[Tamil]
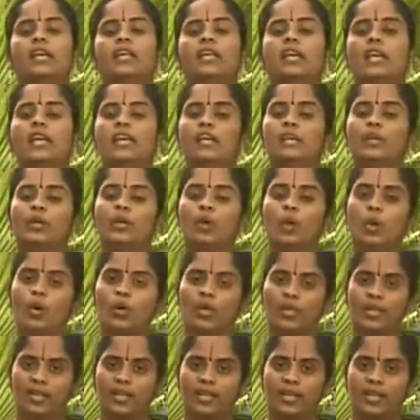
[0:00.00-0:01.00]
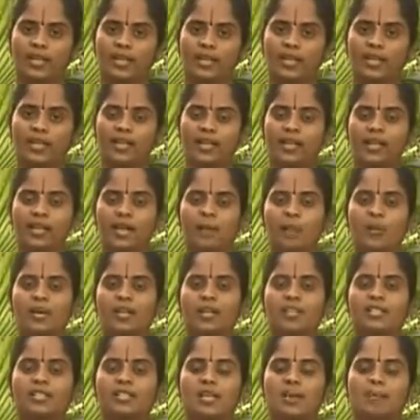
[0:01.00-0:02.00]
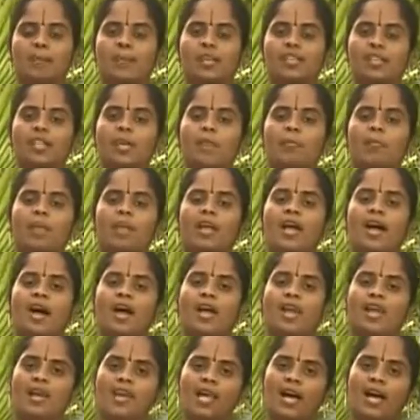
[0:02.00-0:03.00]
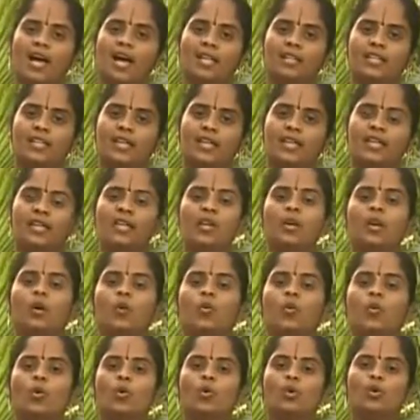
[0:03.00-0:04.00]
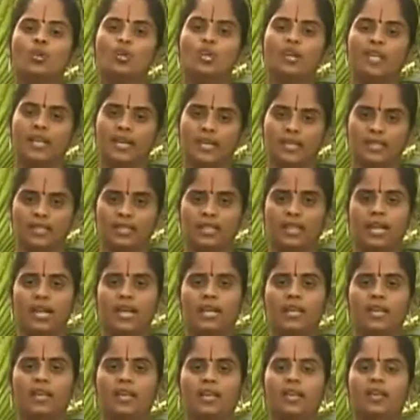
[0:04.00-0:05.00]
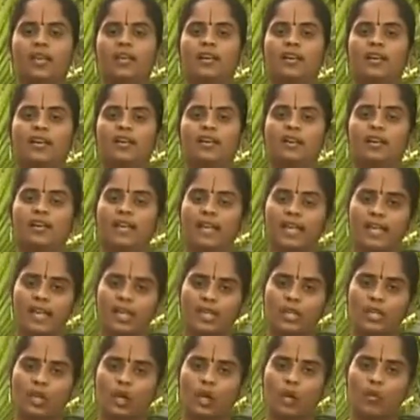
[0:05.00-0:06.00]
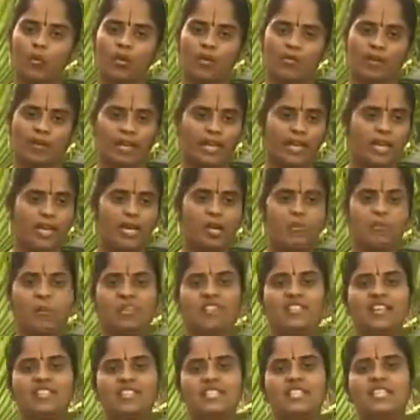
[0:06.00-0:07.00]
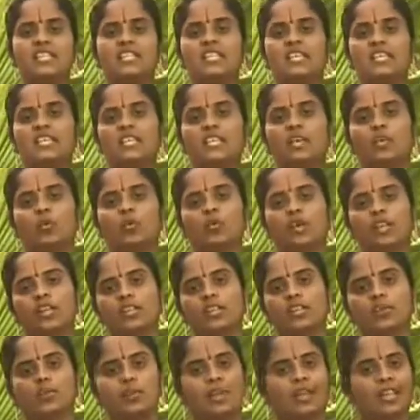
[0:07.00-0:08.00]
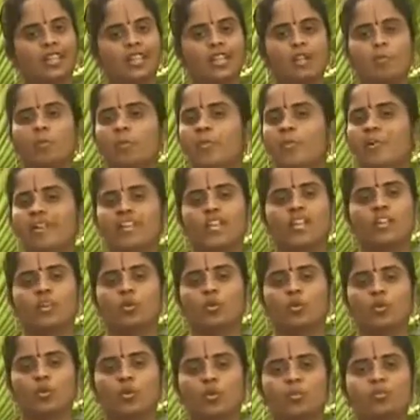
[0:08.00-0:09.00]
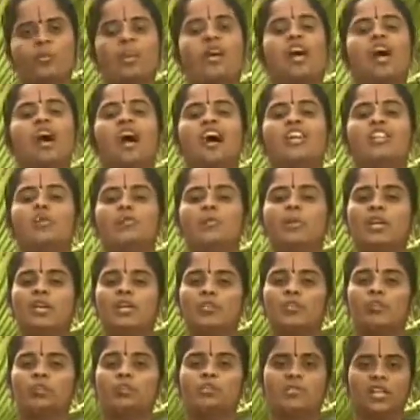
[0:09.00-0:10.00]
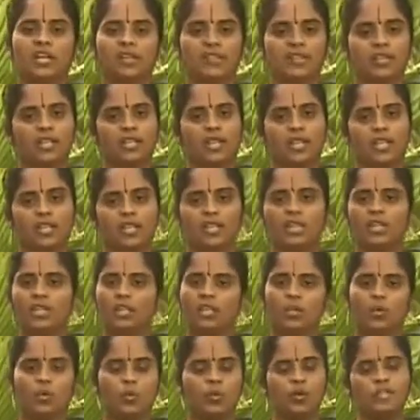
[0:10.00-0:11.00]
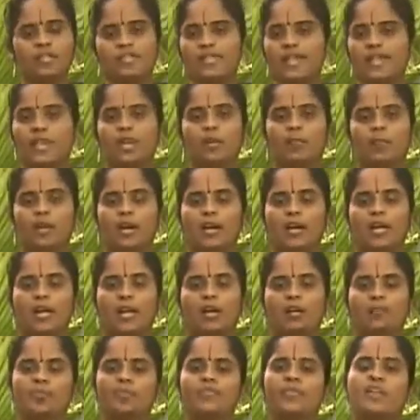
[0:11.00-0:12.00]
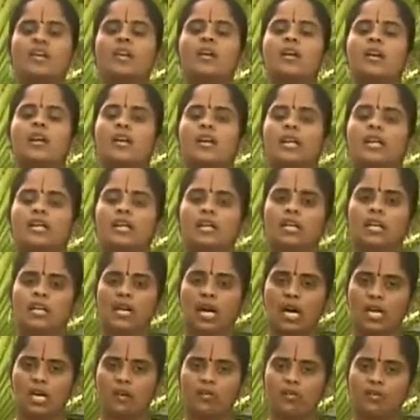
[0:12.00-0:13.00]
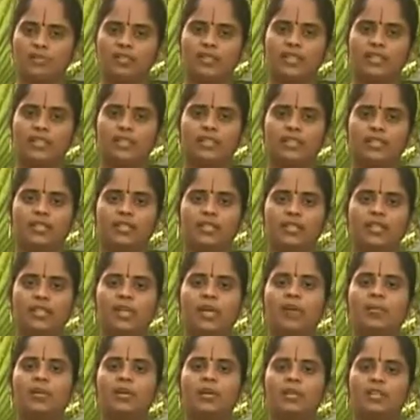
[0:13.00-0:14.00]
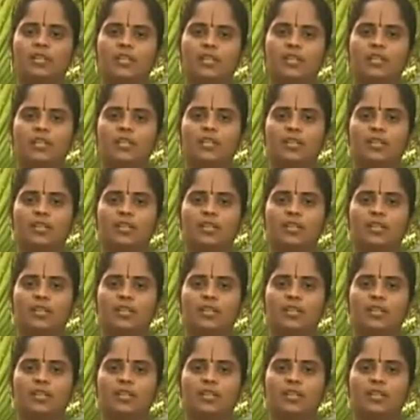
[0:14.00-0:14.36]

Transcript: எங்கேயோ இருக்கிற நமக்கு சம்பந்தமே அல்லாத ஒன்று நிறத்தால் இல்லை ஏதோ ஒரு வகையில் நம்மளை வசீகரிக்கக்கூடியதுக்கு மேலே தான் நம்ம மரியாதை கொடுக்குறோம் அது மிகவும் தவறான ஒரு செயல்பாடாகும் இந்த கரும்பு வந்து நம்மளுக்கு